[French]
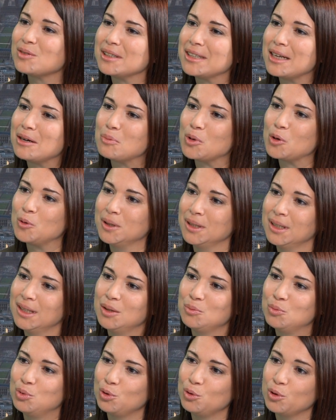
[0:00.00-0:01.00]
finalement
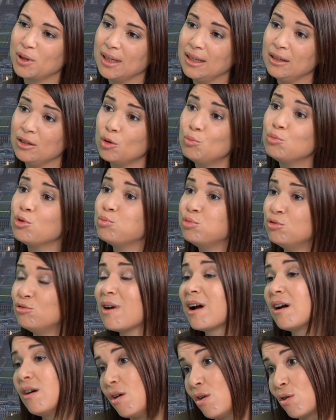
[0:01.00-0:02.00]
pour le client pour
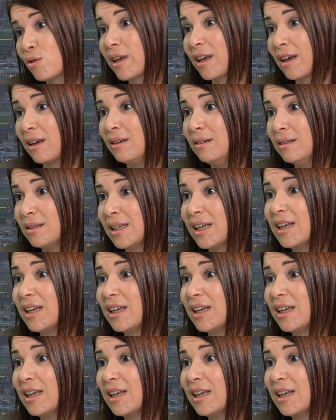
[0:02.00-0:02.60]
pouvoir ancrer